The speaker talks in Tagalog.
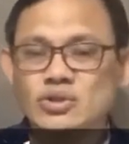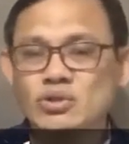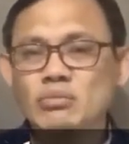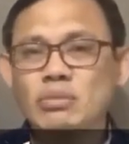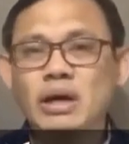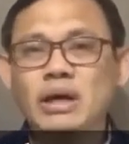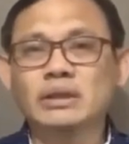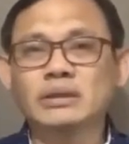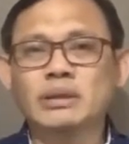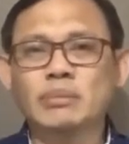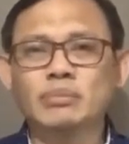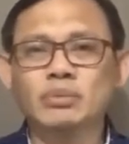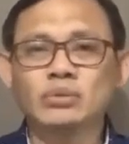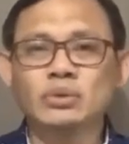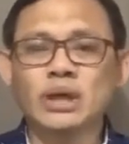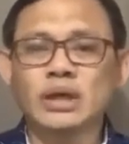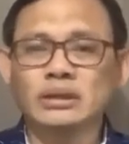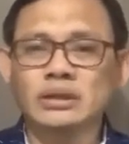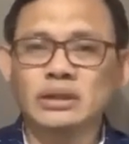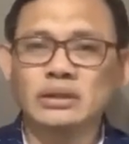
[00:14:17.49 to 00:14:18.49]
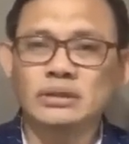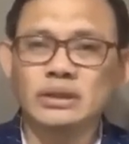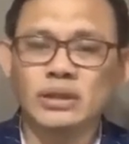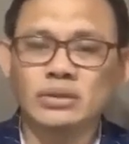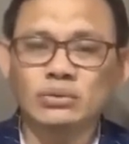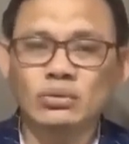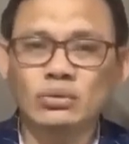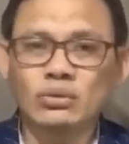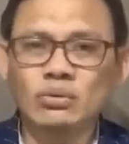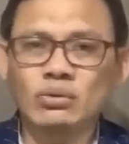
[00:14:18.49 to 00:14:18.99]
So makita po natin
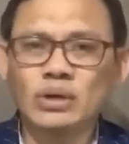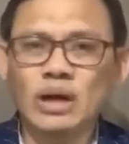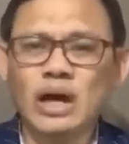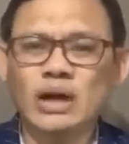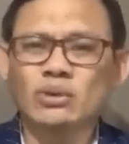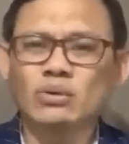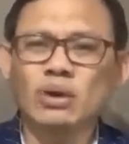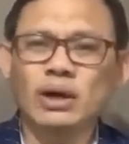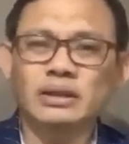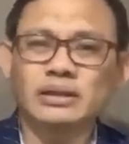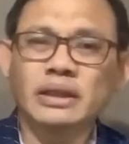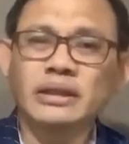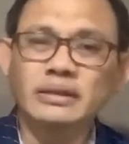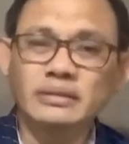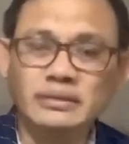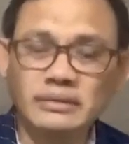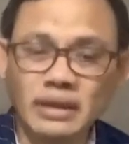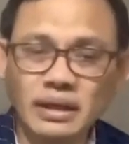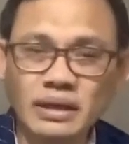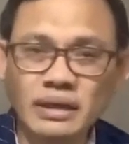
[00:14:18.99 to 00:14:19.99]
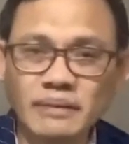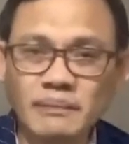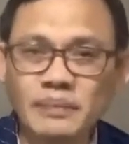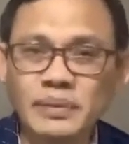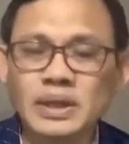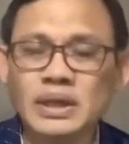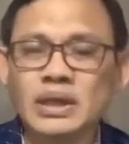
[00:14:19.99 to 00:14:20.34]
dito kung gaano katindi